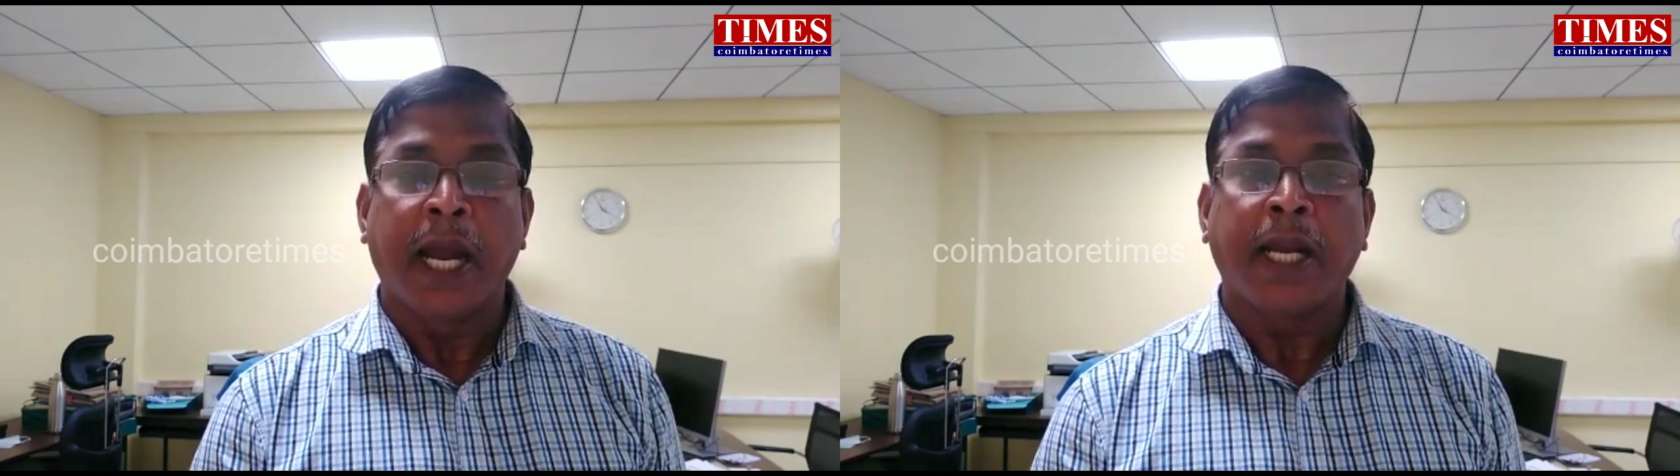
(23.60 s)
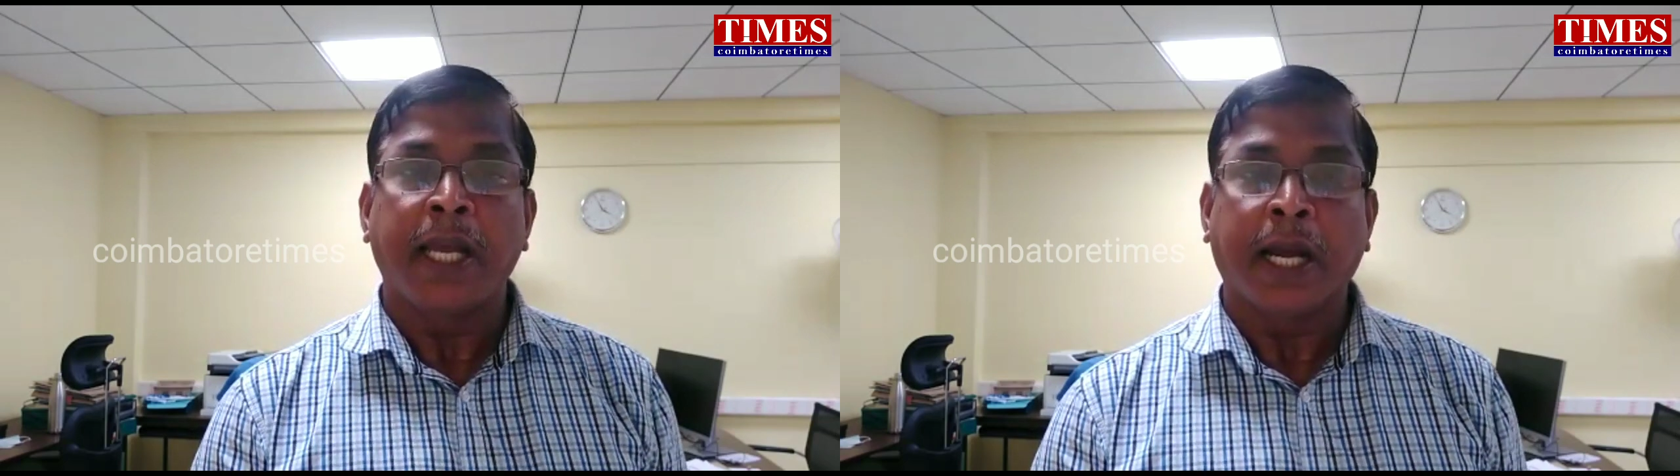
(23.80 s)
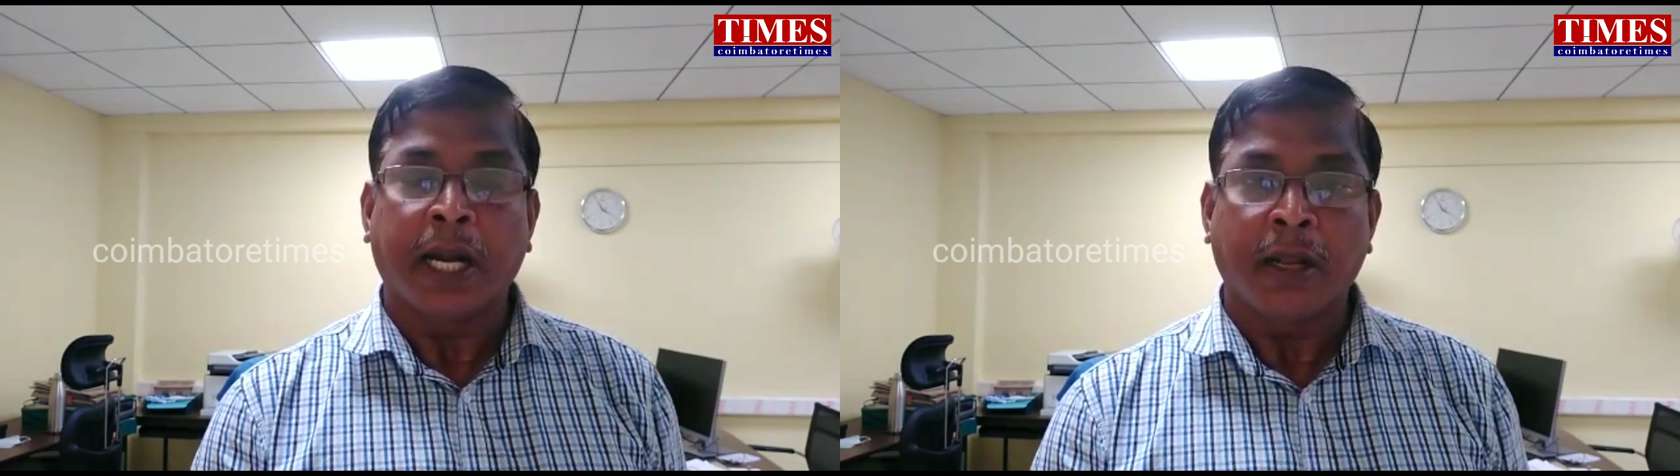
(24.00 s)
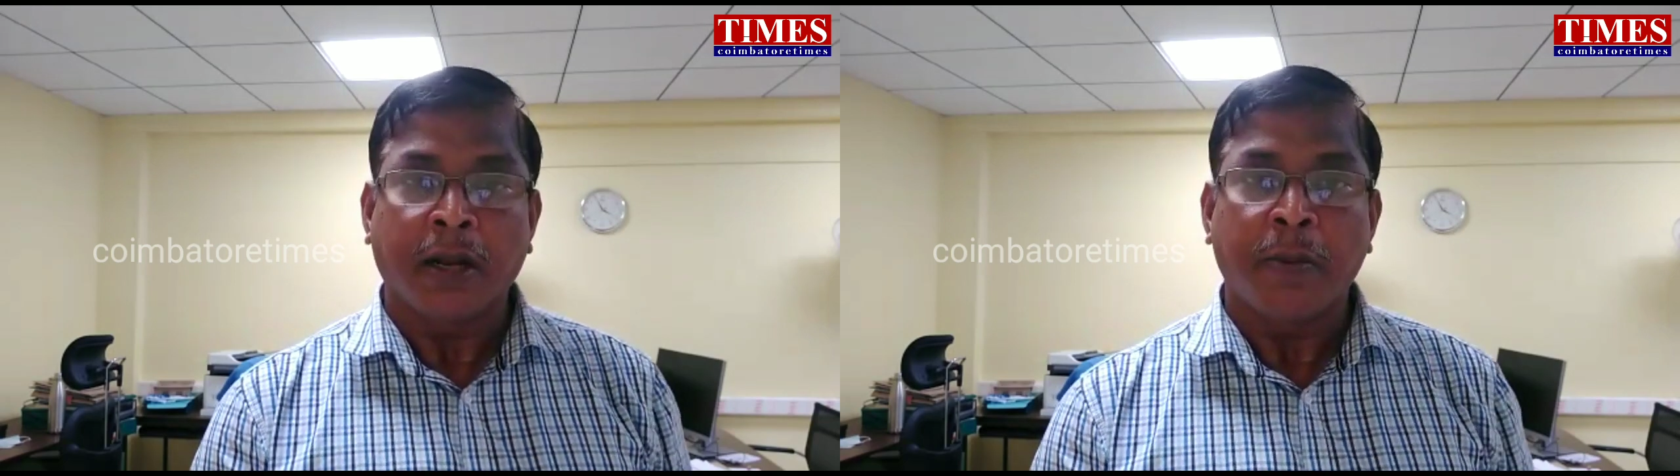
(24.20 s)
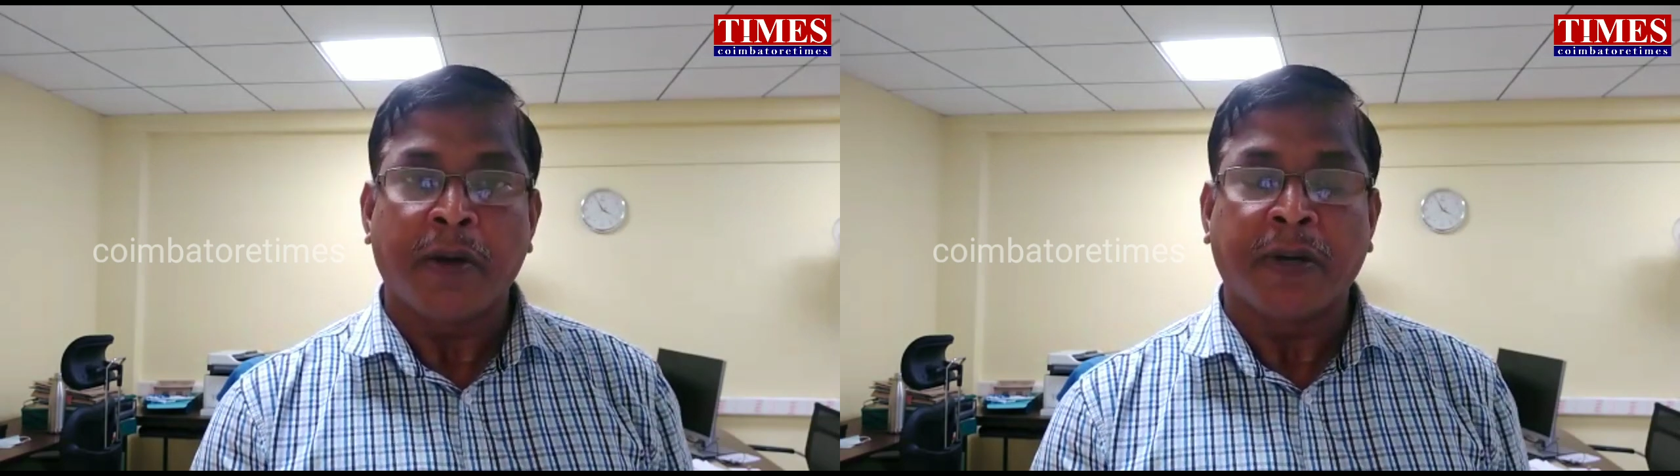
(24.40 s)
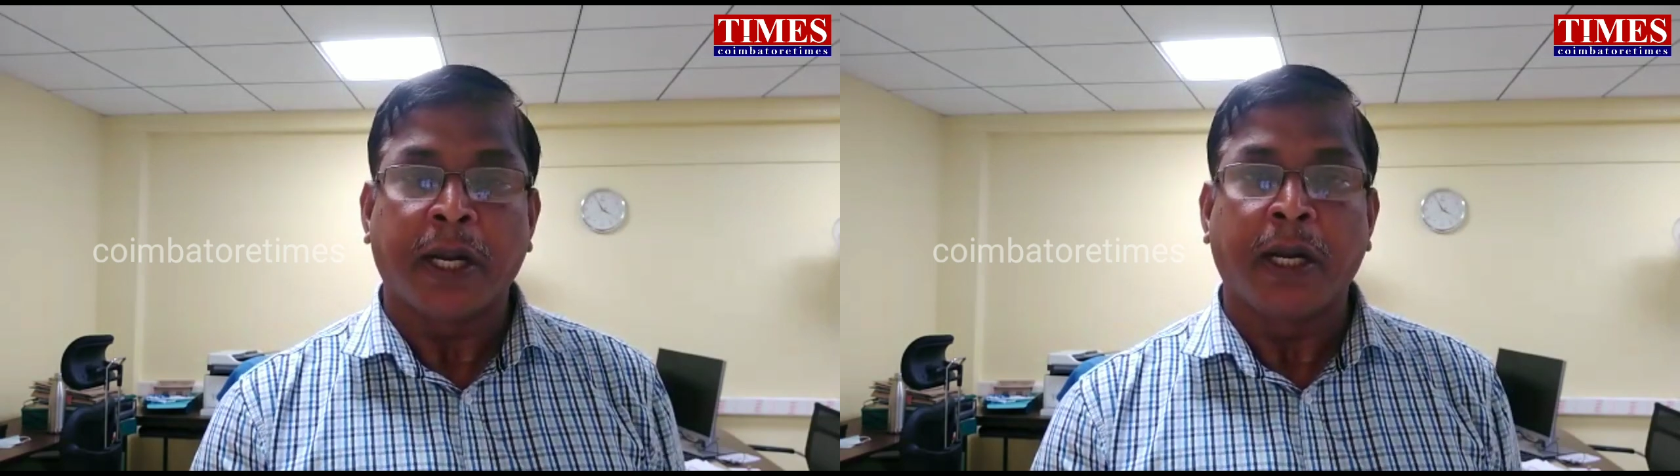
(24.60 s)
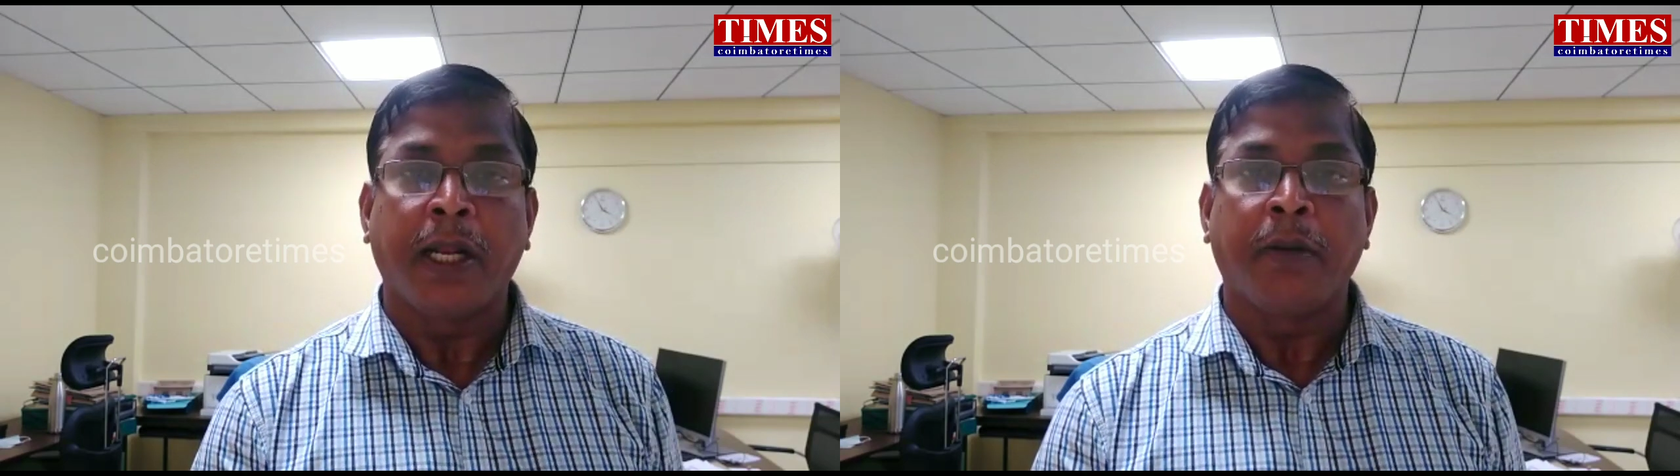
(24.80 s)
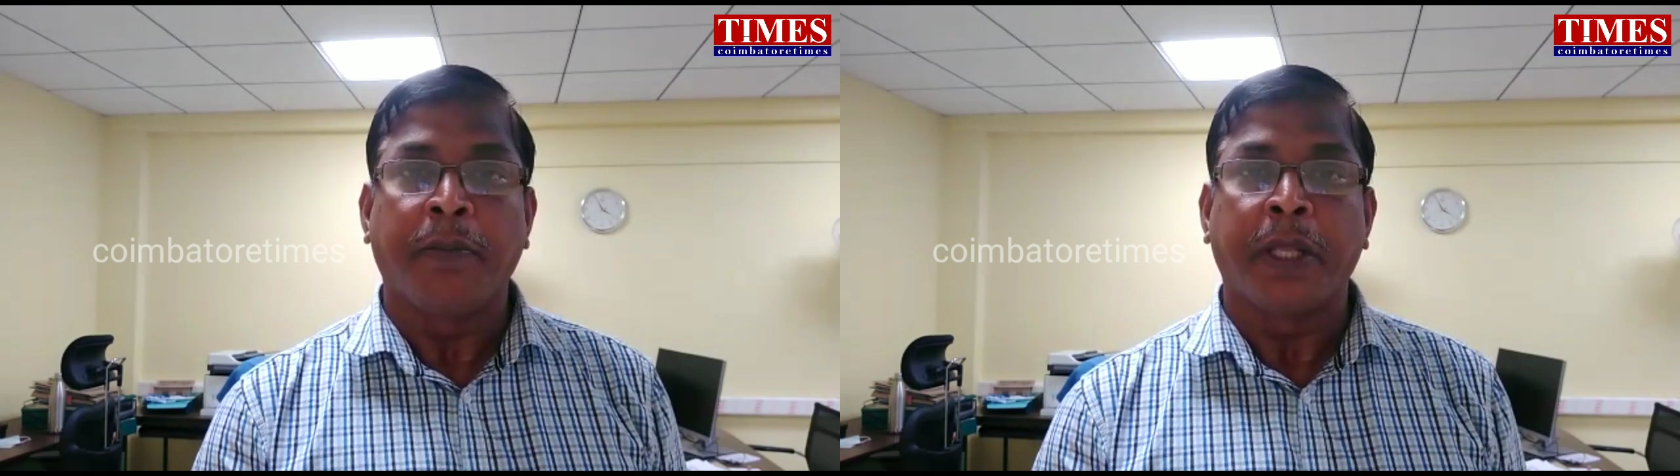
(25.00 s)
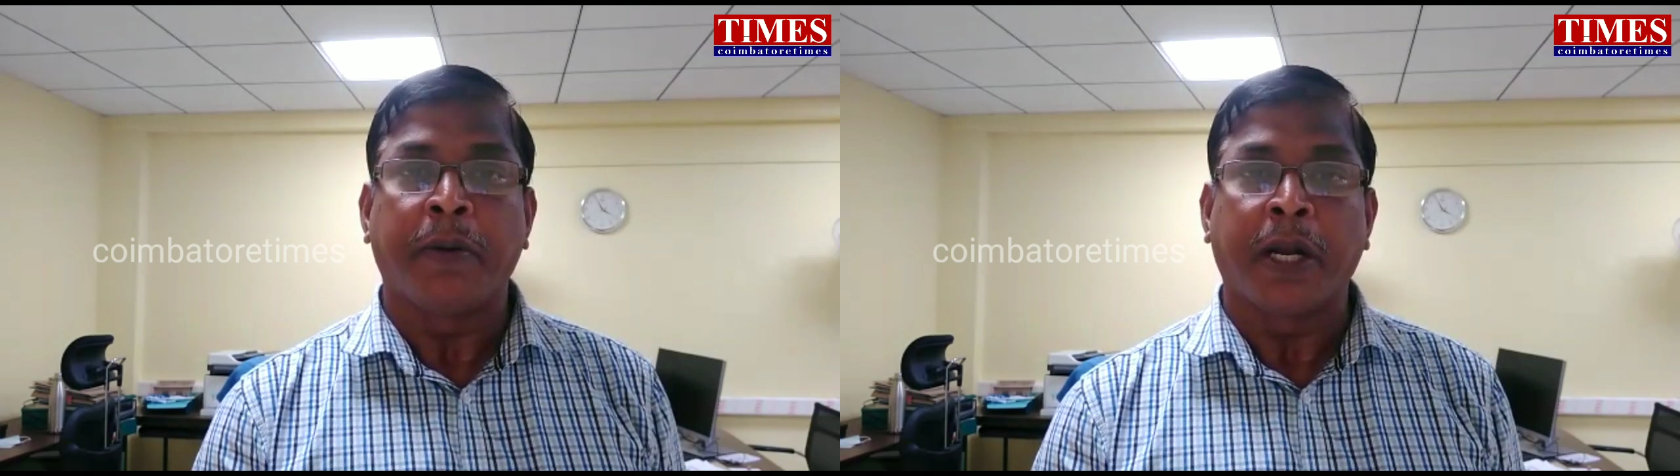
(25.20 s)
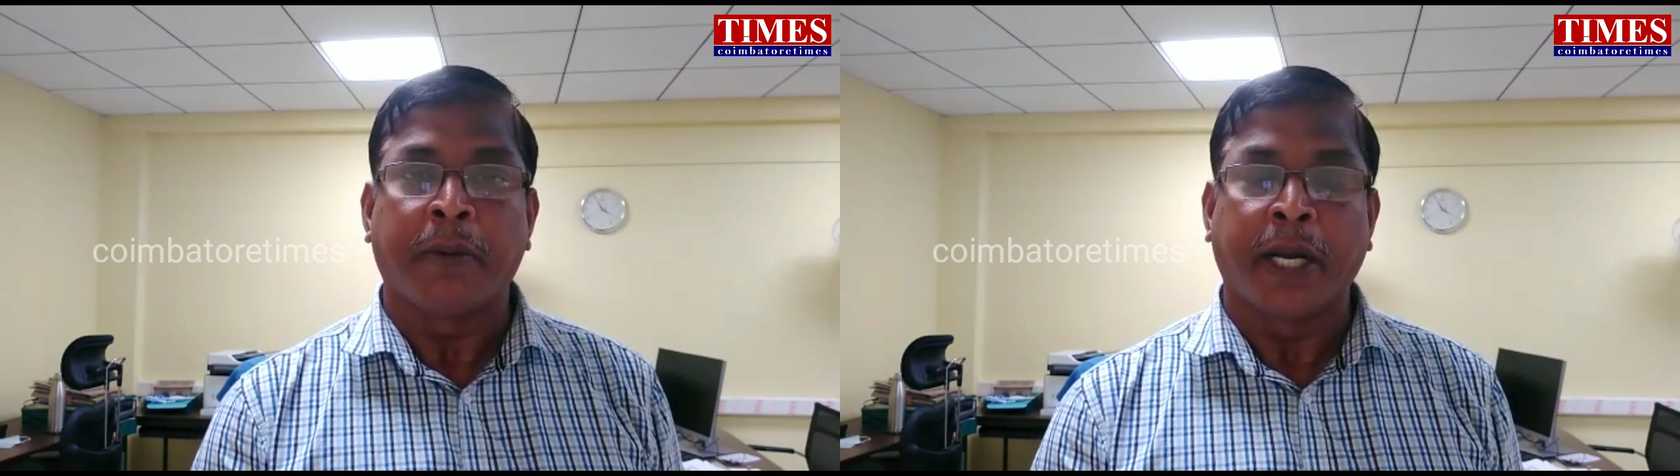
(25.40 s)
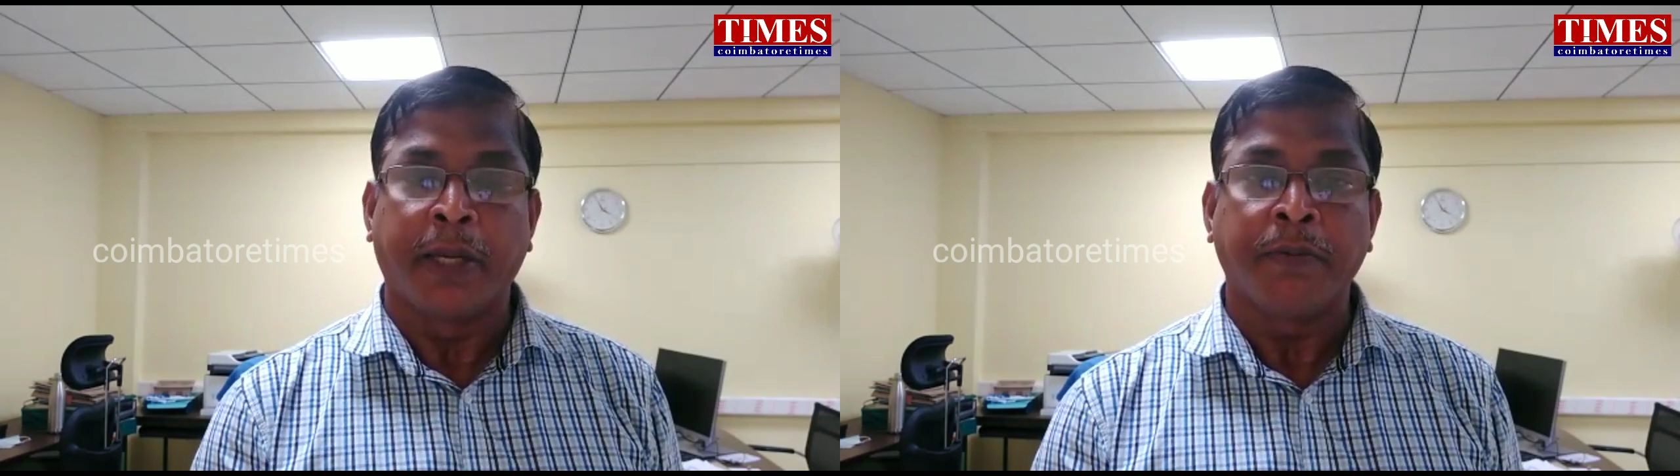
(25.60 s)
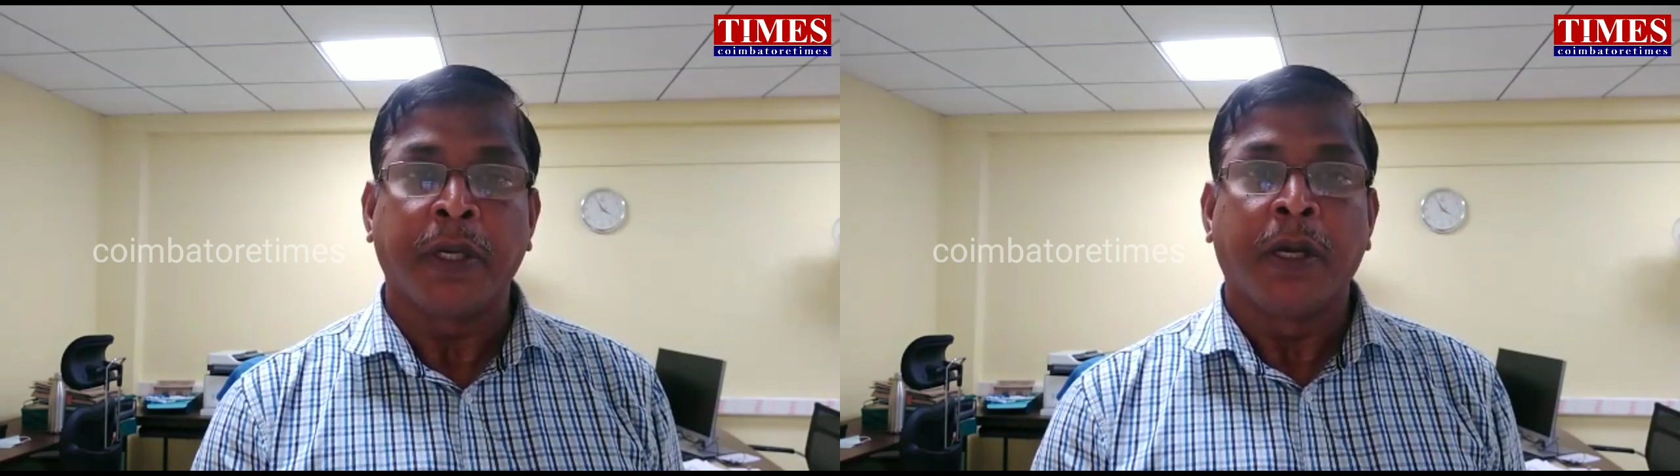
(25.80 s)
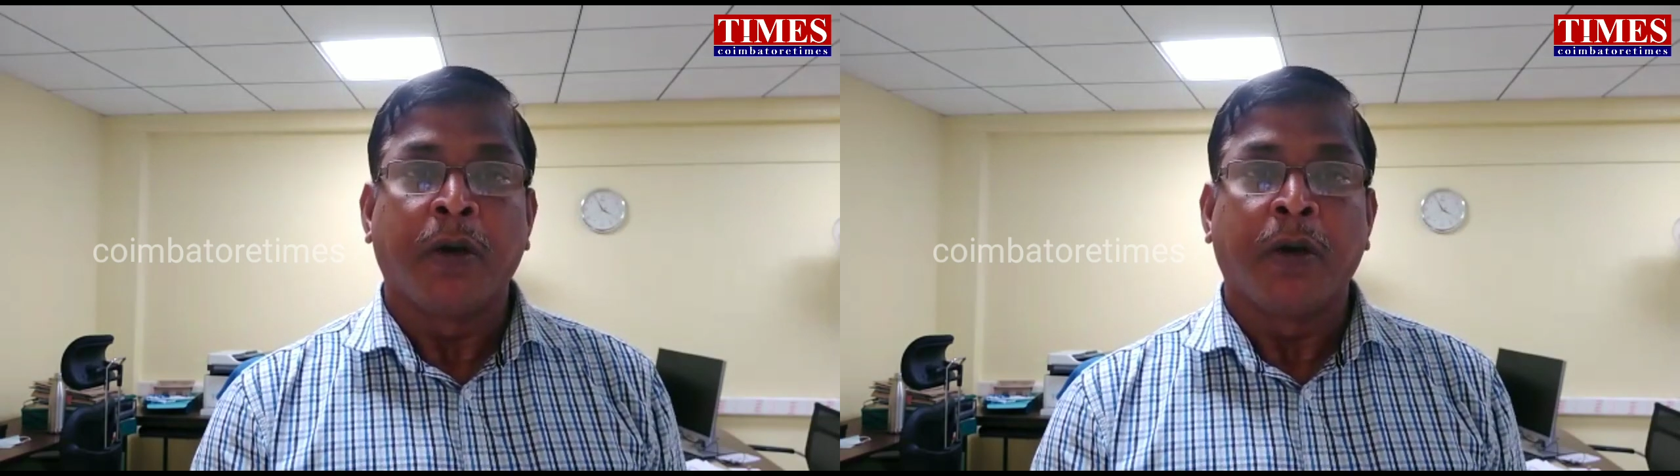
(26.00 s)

ஏனைய கடலோர மாவட்டங்களில் மிதமான மழையும்